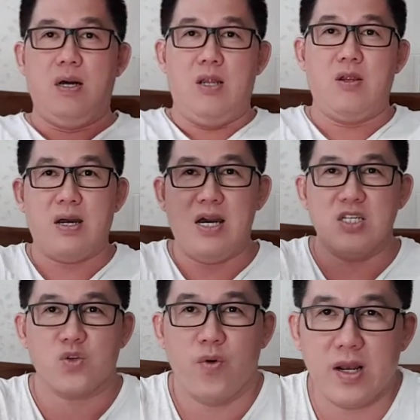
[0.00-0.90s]
Halo
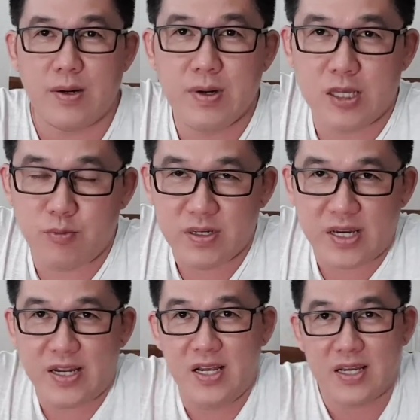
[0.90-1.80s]
guys, welcome back to my
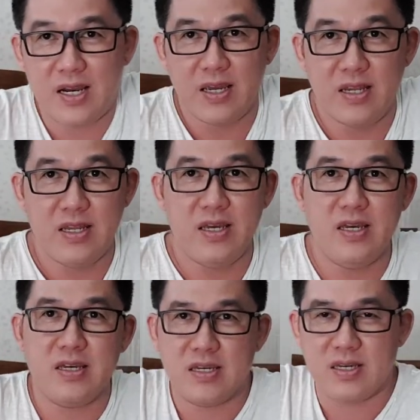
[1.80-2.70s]
channel. Kali
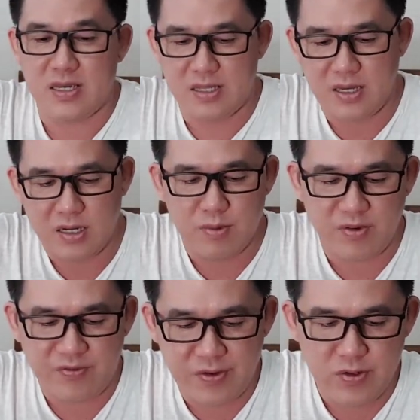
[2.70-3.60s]
ini kita akan
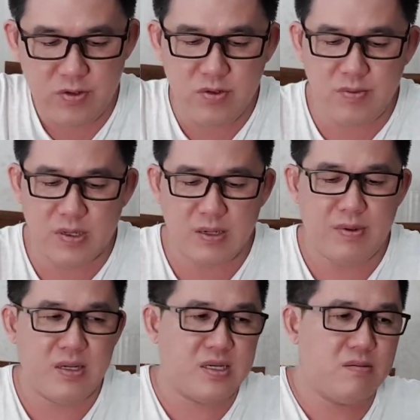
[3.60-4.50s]
mereview
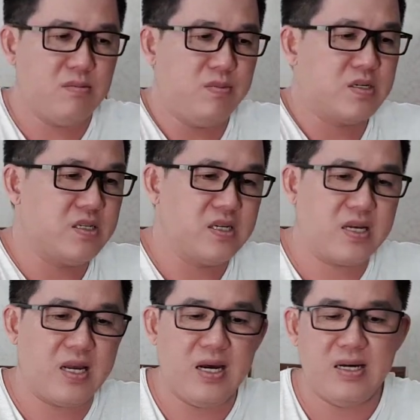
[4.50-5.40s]
bagaimana cara
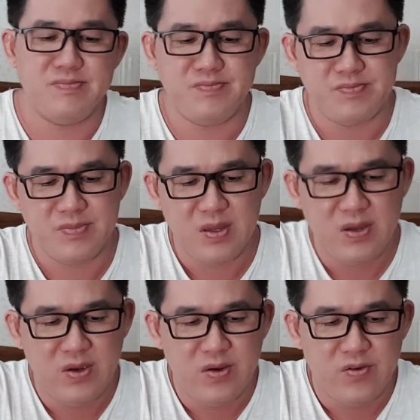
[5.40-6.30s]
membersihkan
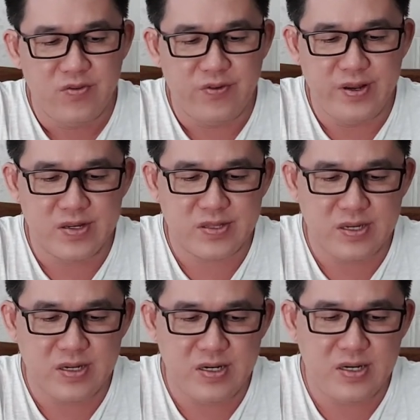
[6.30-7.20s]

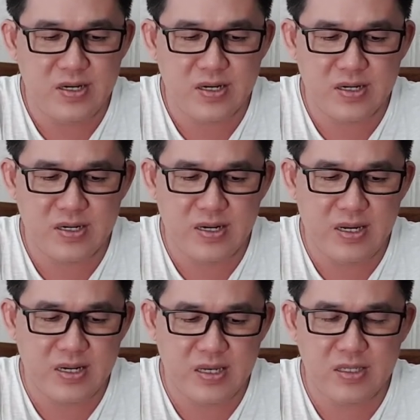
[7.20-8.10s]
filter
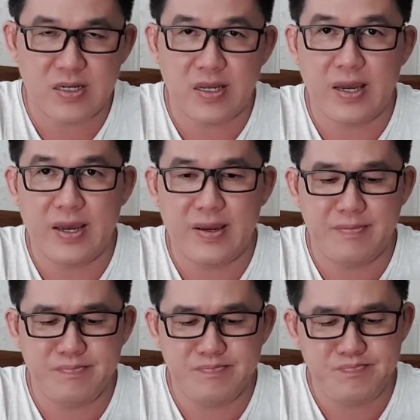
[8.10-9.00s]
dari
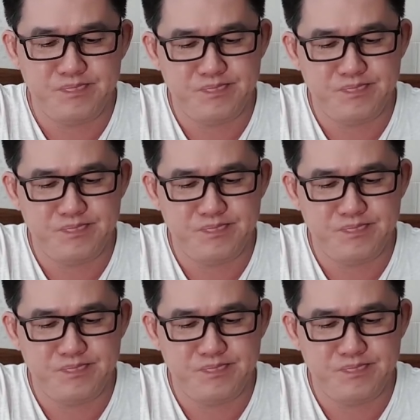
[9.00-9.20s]
3M